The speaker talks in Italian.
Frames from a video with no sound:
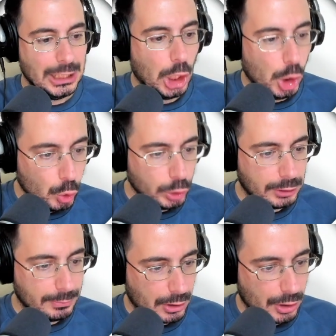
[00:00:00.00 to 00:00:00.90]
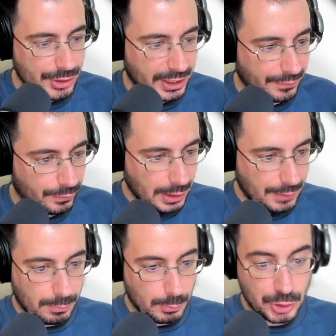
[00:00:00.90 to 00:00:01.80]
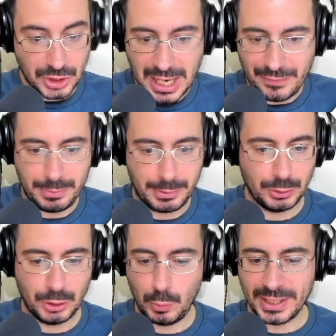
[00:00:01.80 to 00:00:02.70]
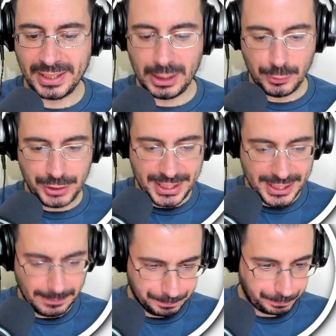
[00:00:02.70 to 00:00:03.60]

L'ultima cosa che volevo mostrarvi per quanto riguarda le notizie